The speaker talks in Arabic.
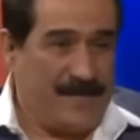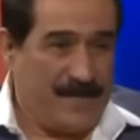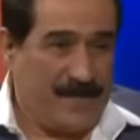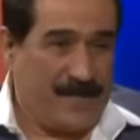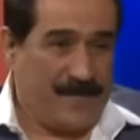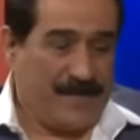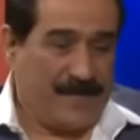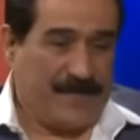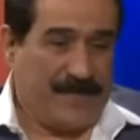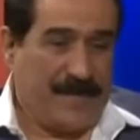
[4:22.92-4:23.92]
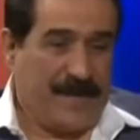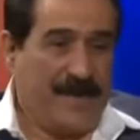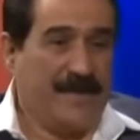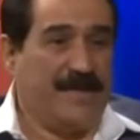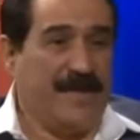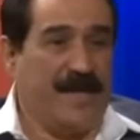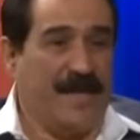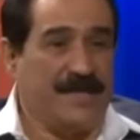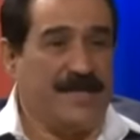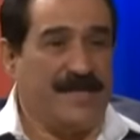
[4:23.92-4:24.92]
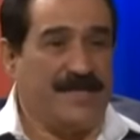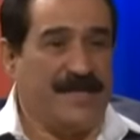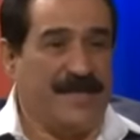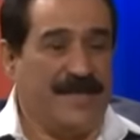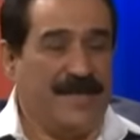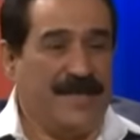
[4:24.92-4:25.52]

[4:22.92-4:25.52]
نعم انت اساسا